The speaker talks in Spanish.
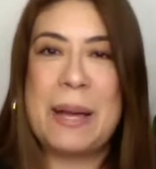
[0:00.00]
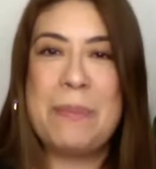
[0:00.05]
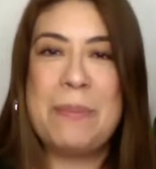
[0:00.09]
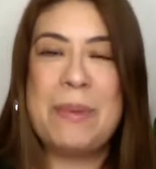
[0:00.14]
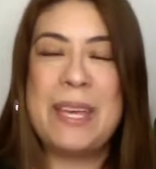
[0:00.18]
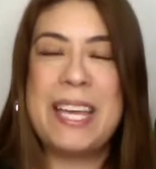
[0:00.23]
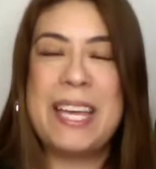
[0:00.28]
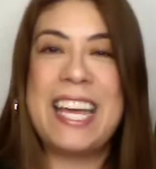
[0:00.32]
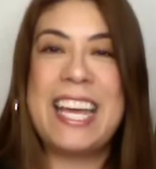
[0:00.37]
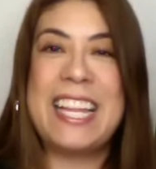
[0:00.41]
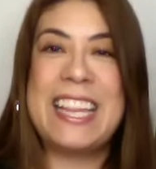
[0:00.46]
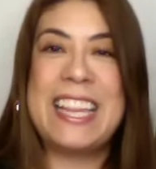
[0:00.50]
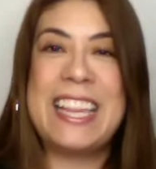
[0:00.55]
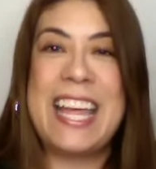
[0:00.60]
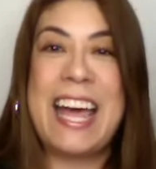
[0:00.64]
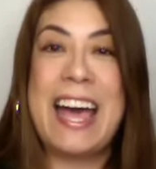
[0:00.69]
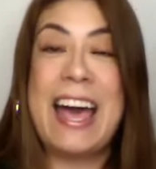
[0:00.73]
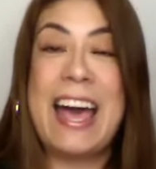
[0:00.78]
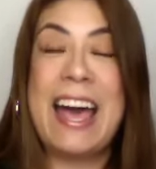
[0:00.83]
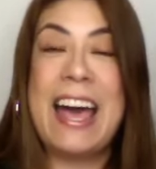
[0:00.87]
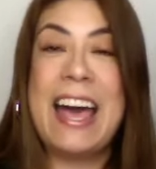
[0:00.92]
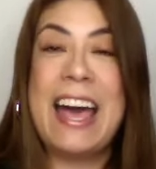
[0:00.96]
Pues ya
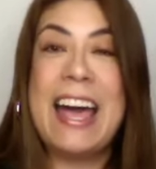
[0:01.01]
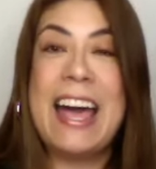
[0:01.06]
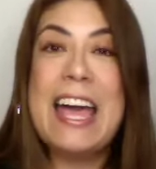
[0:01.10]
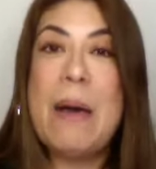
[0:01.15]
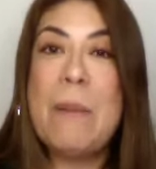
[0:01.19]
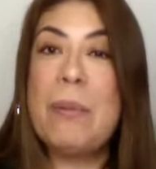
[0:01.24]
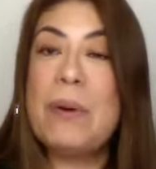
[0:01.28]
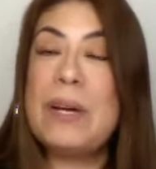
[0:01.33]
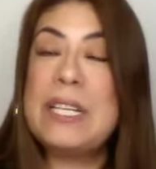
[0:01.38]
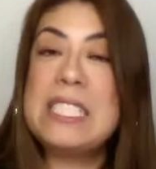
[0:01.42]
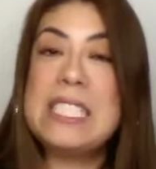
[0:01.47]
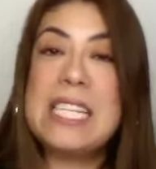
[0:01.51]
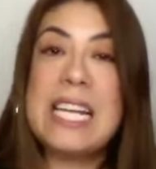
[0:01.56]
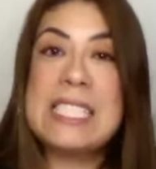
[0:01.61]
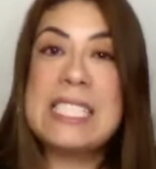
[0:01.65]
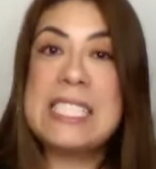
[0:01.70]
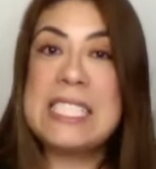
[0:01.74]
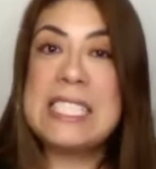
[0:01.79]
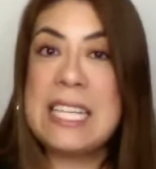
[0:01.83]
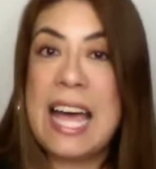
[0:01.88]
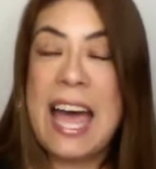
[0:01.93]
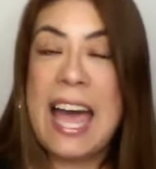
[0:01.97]
está,
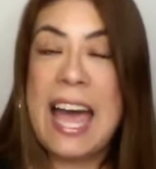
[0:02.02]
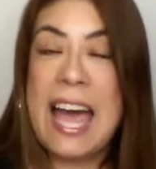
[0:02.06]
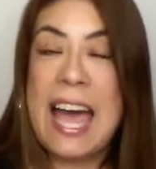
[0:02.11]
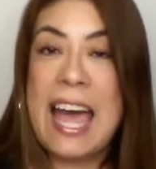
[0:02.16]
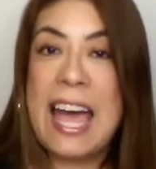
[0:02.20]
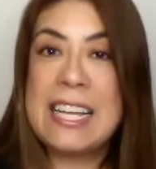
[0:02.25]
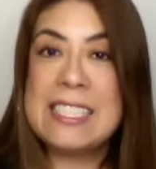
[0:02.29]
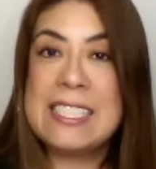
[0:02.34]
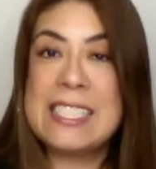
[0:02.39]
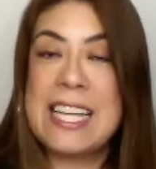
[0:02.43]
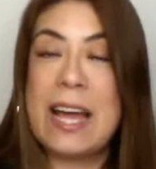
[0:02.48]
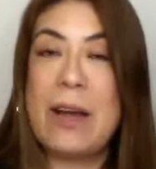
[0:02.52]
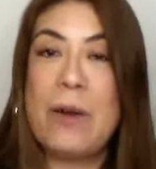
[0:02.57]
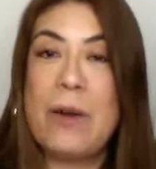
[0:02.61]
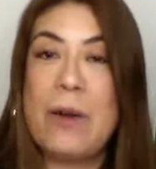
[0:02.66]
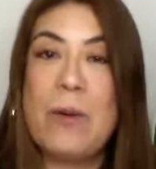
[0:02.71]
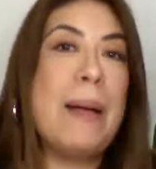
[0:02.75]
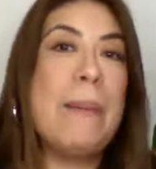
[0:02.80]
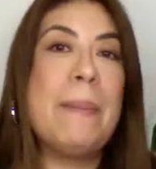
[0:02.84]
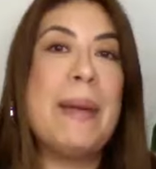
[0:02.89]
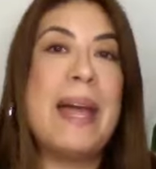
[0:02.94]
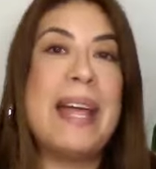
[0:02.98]
seguramente.
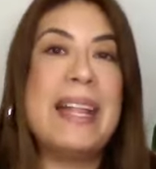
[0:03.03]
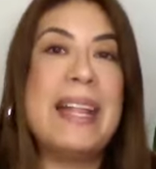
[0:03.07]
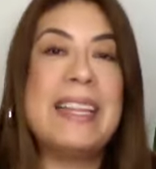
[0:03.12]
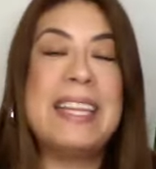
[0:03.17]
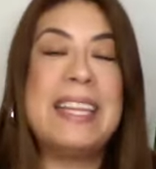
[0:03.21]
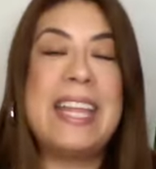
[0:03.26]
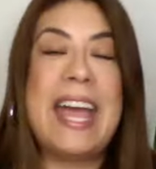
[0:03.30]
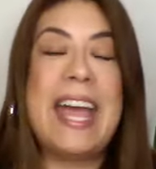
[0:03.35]
Eh,